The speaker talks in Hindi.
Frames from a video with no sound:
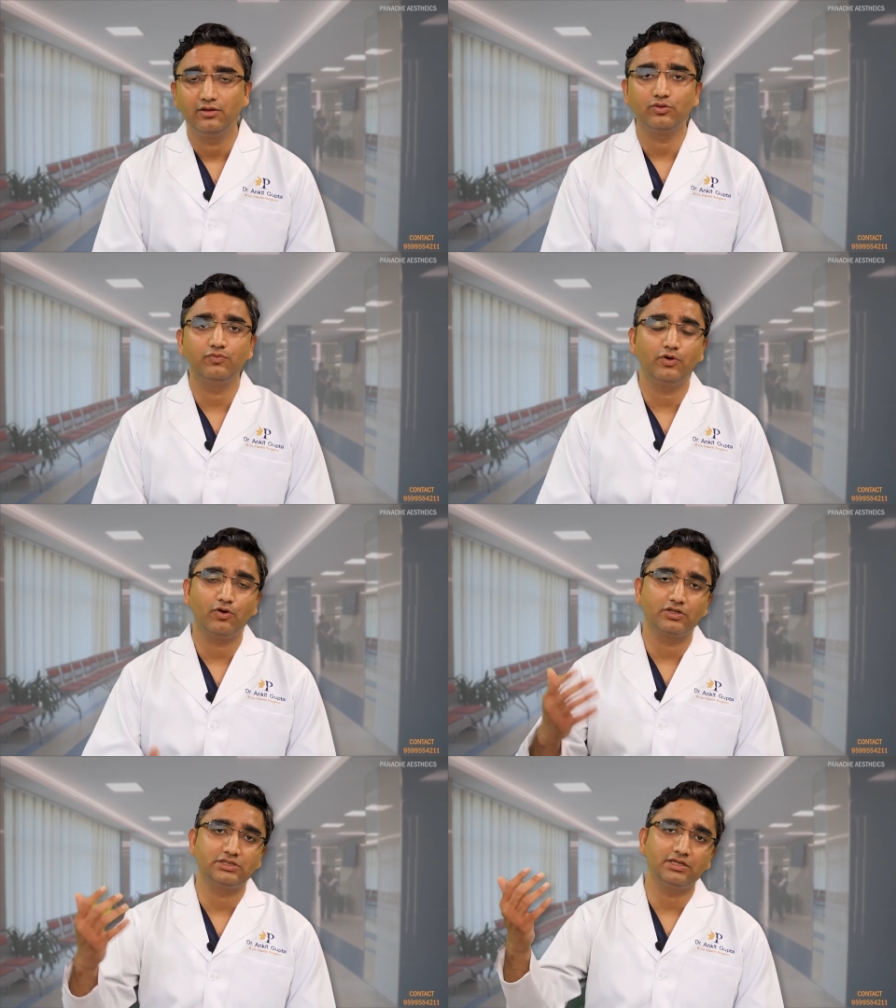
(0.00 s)
तो वो
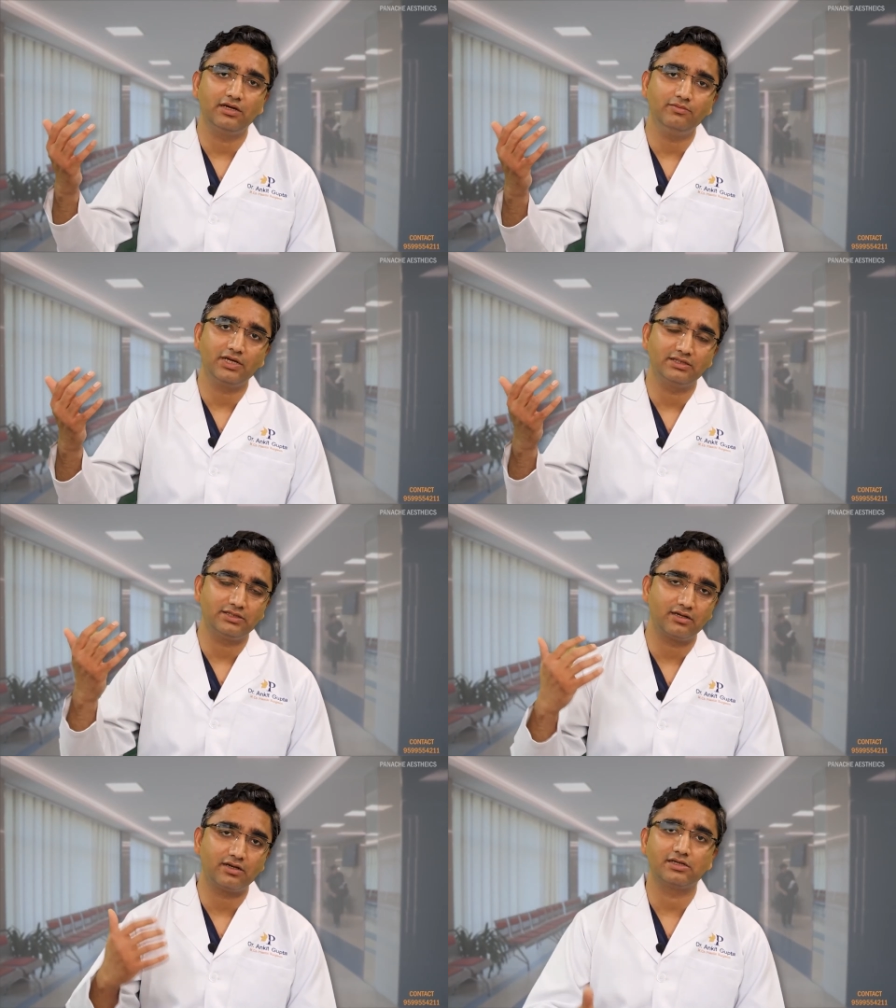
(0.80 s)
कॉस्टिंग हम
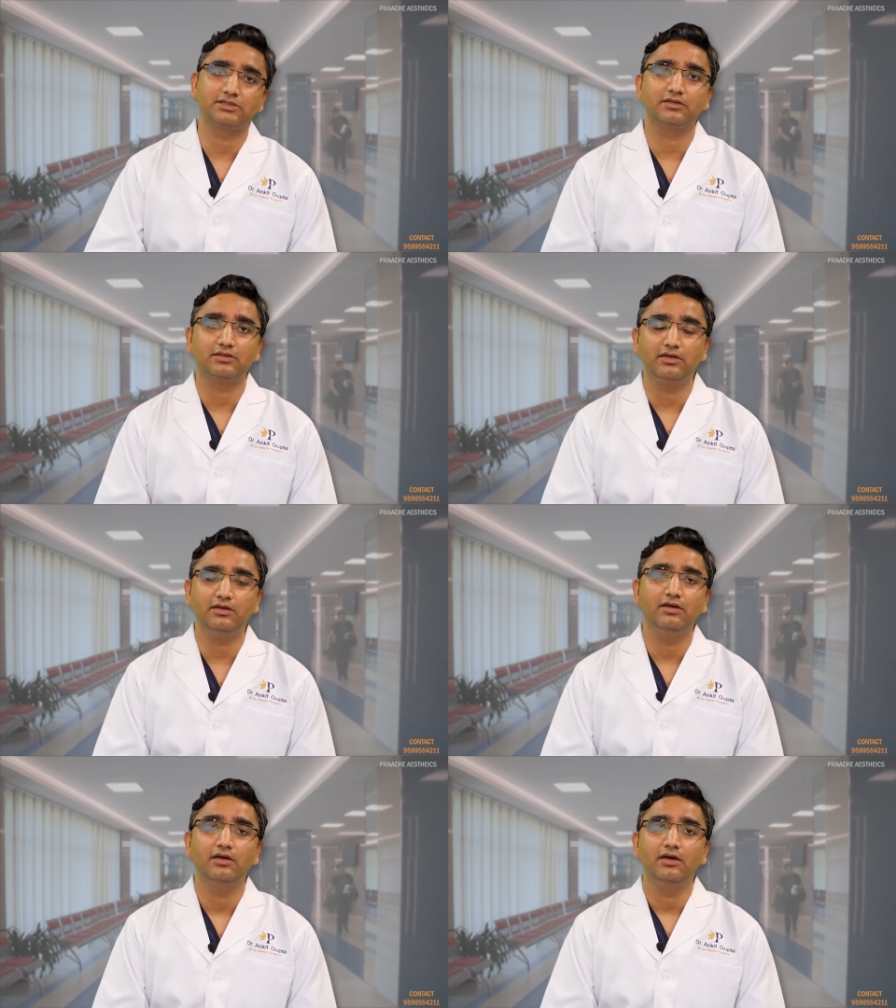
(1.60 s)
कंसिडर कर सकते
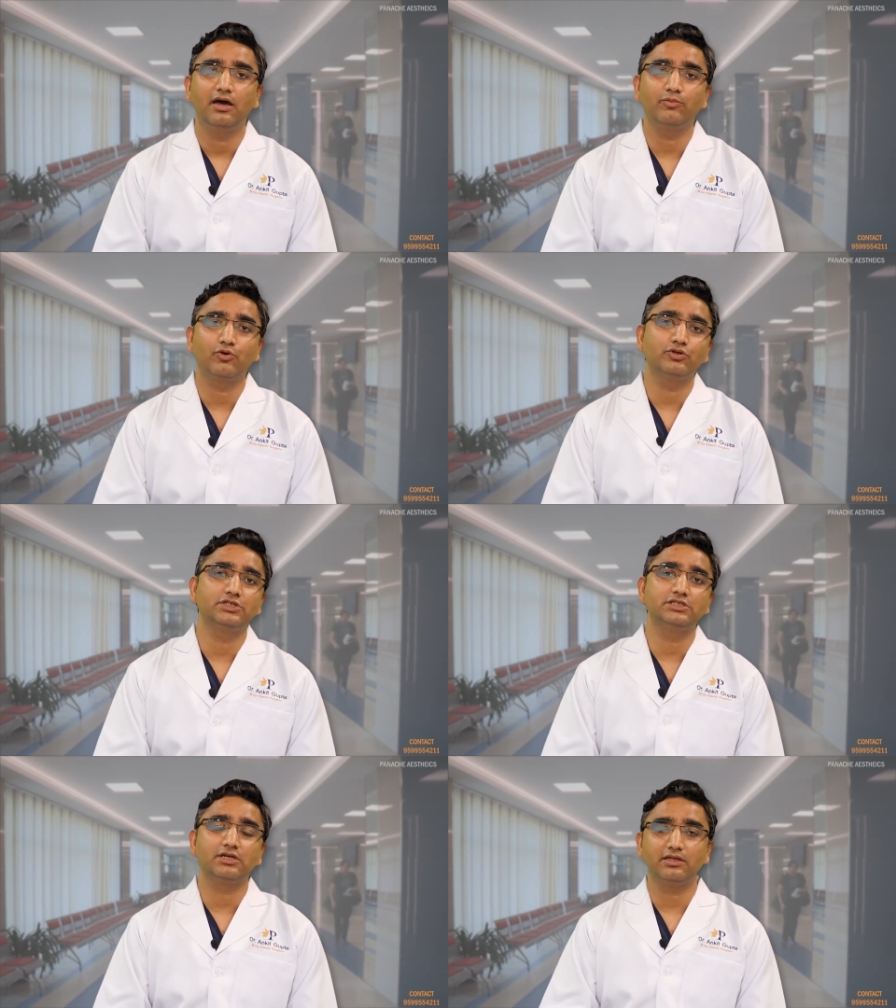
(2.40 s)
हैं हम
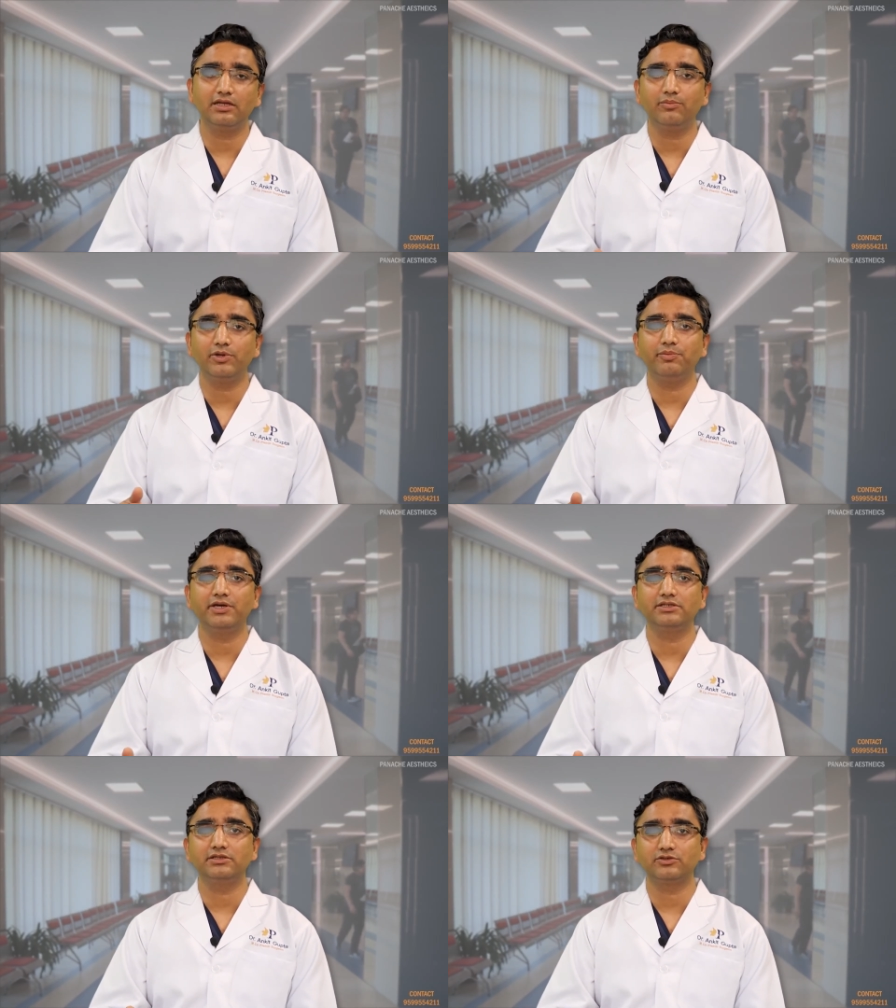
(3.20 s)
कोशिश करते हैं अपने
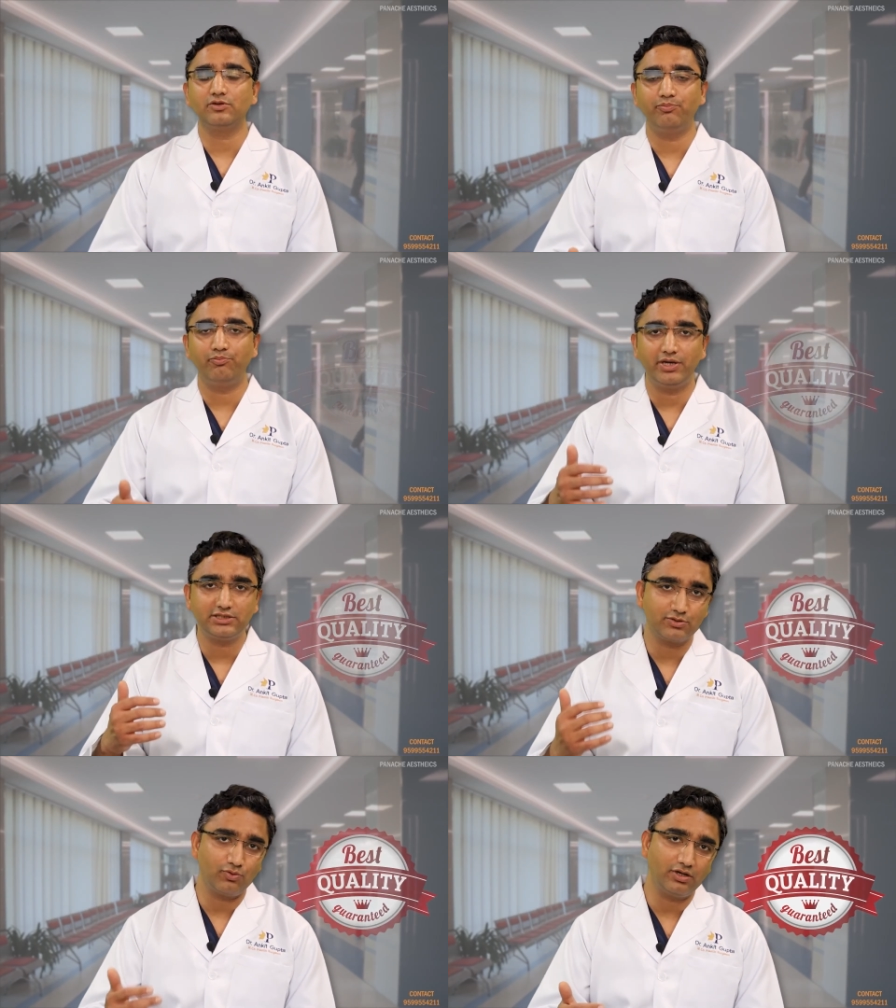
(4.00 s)
पेशेंट्स को
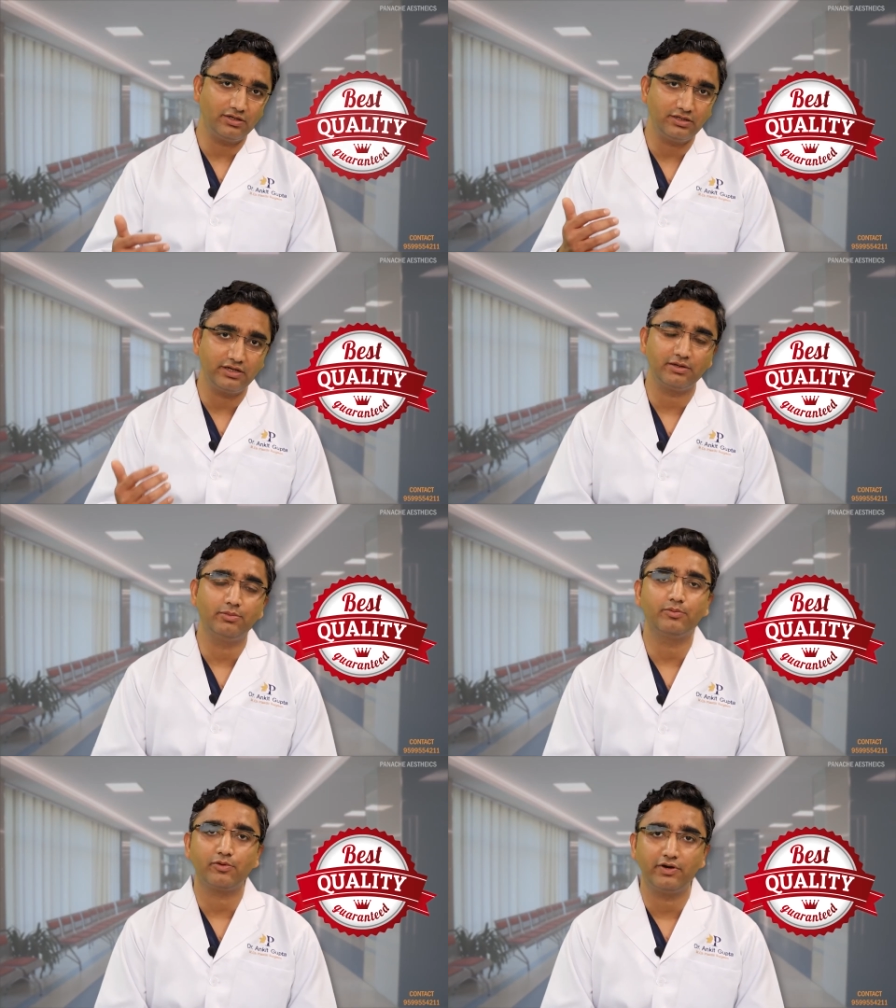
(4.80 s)
बेस्ट क्वालिटी
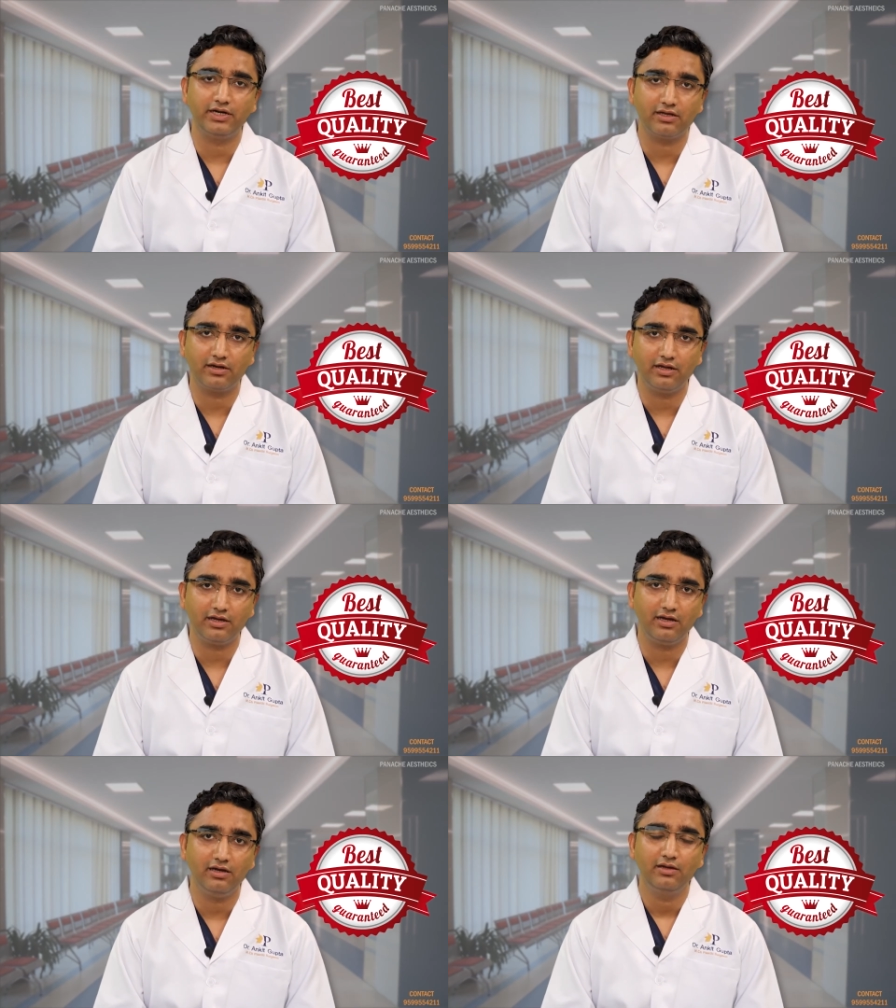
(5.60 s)
ट्रीटमेंट प्रोवाइड करने
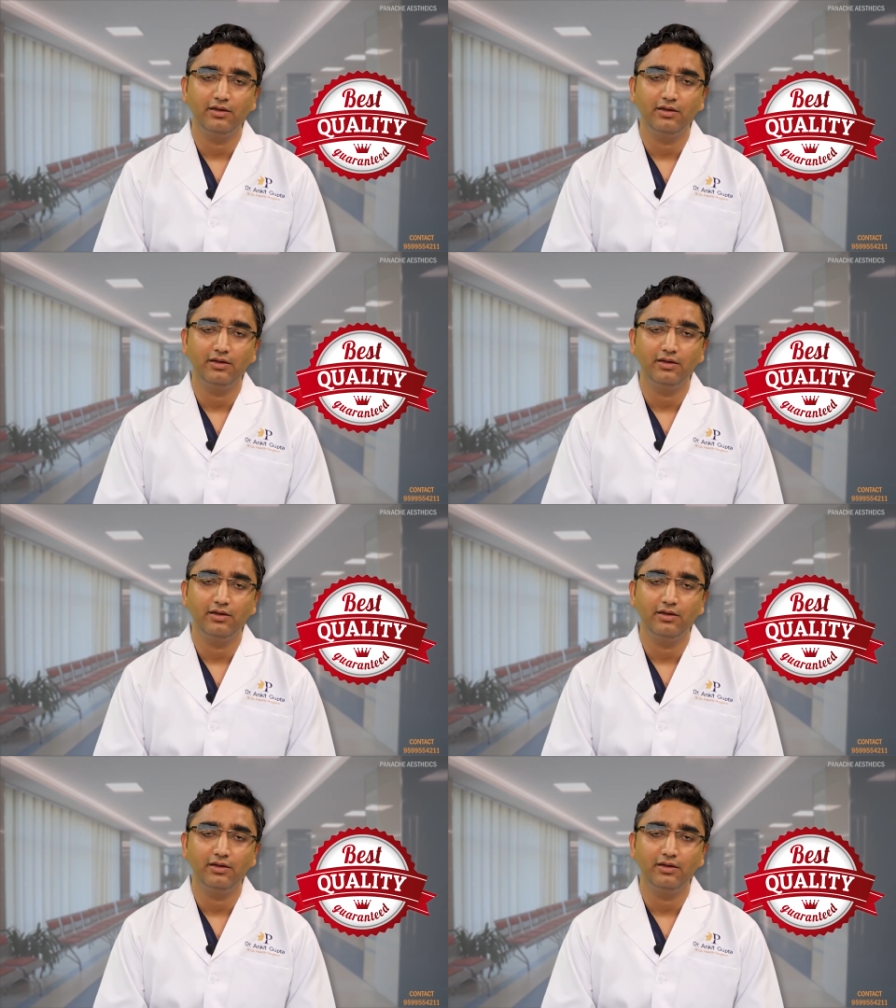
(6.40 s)
का